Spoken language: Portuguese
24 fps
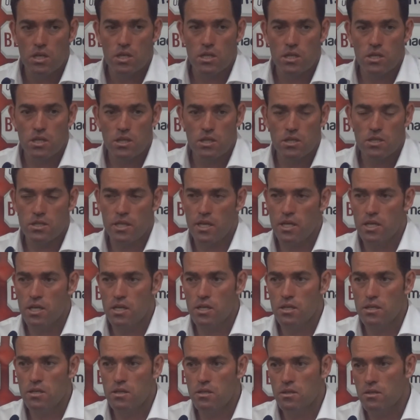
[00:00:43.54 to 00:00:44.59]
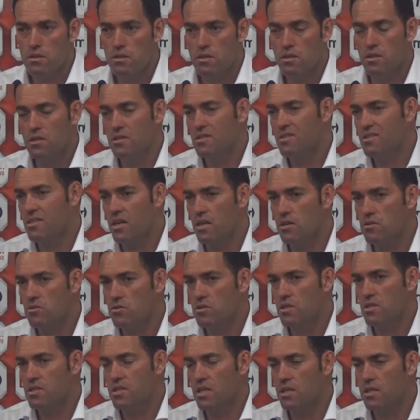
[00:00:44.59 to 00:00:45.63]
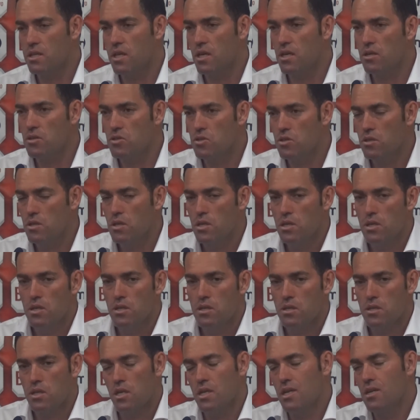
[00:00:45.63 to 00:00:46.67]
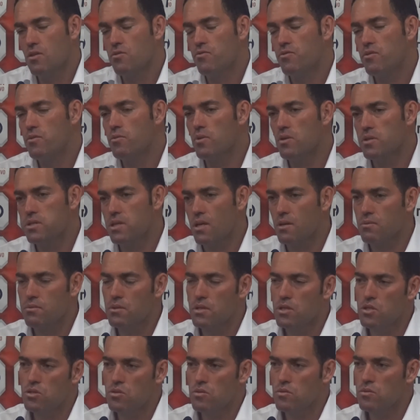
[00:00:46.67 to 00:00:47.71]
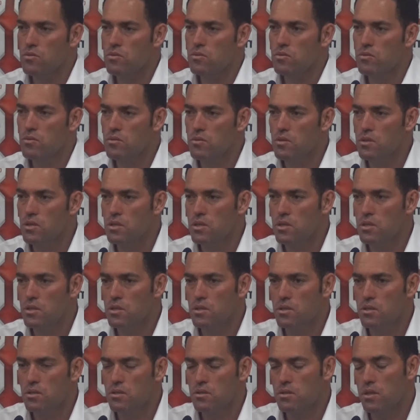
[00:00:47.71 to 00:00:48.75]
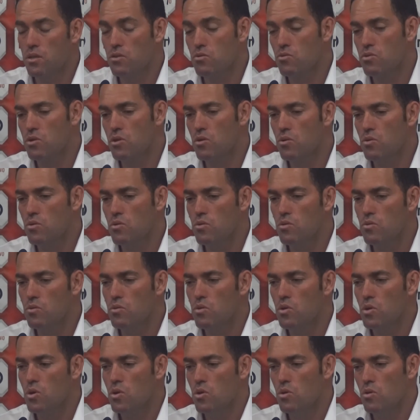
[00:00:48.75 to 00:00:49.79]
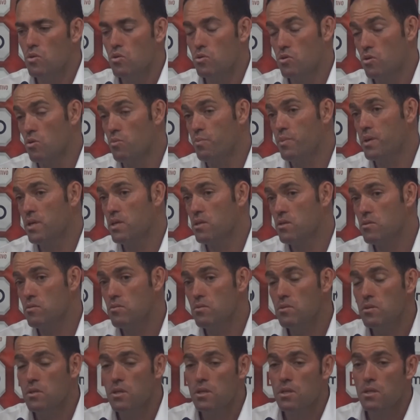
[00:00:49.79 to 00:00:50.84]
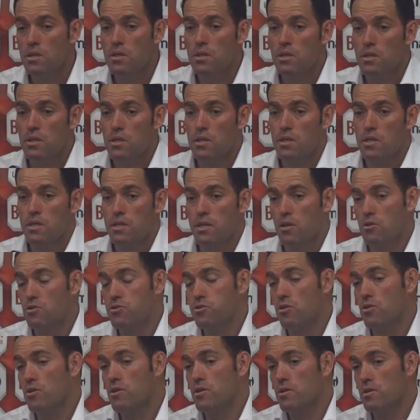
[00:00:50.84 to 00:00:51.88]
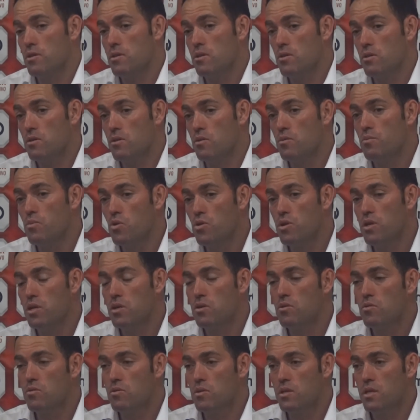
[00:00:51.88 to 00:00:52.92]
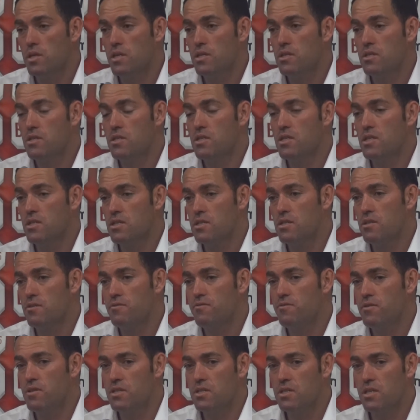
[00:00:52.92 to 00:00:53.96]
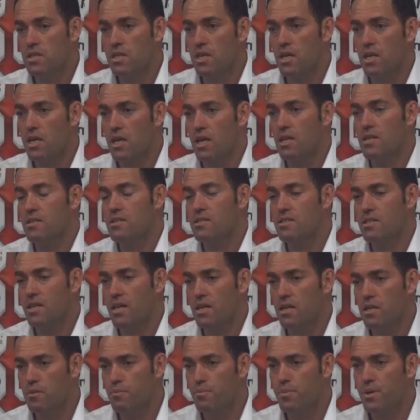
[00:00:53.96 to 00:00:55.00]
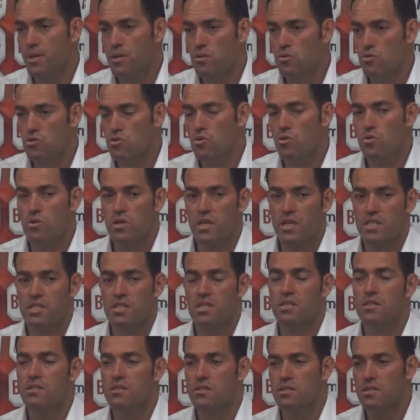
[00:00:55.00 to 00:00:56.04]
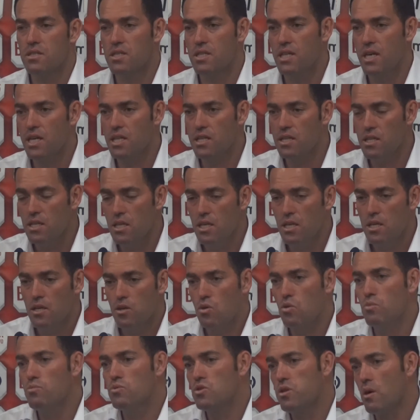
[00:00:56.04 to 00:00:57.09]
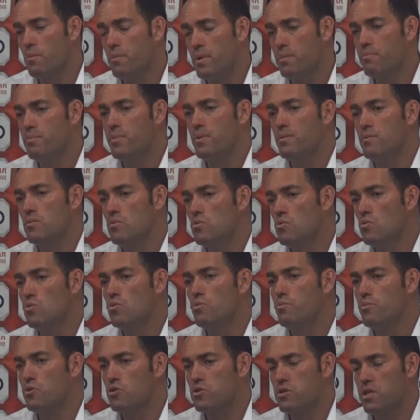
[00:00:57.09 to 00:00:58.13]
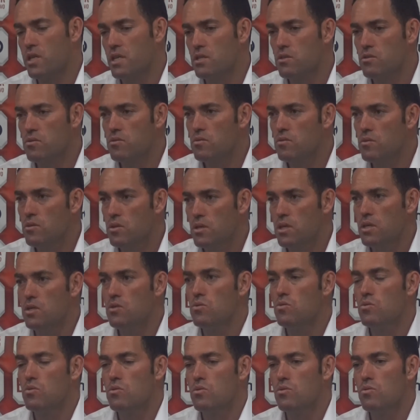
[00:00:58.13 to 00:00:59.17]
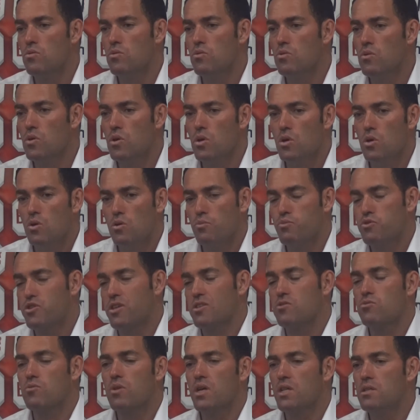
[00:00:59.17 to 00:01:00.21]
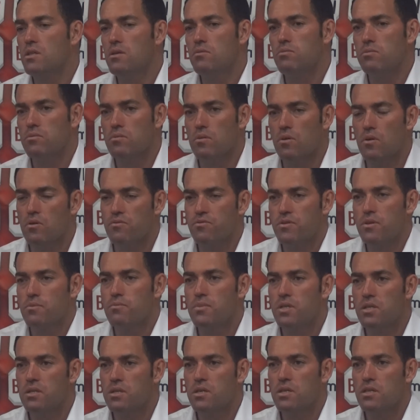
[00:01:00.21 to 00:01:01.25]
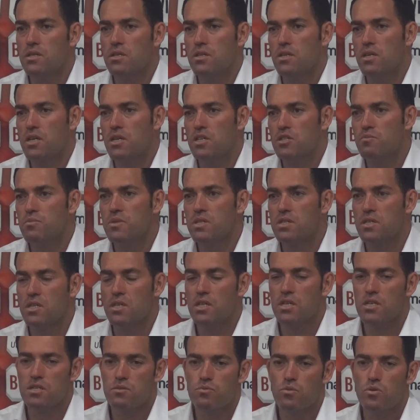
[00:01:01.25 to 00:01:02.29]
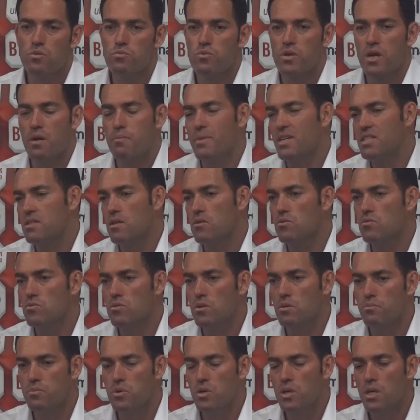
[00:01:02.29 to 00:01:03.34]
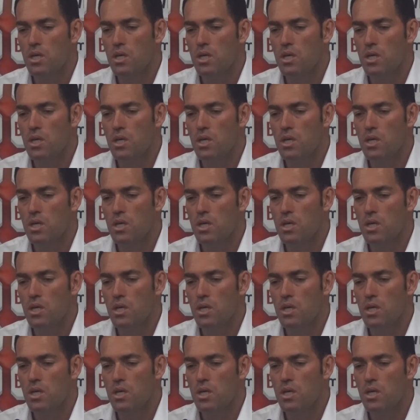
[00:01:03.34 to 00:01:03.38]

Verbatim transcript: que têm 15 treinos, 17 treinos. Quem é de futebol sabe que isto uh, tem o seu, o seu peso, uh, não só como eu digo, na exigência física que é necessária para um jogo desta intensidade, como também no processo e no, no, no processo coletivo. Obviamente que, que, as minhas ideias vão demorar mais algum tempo,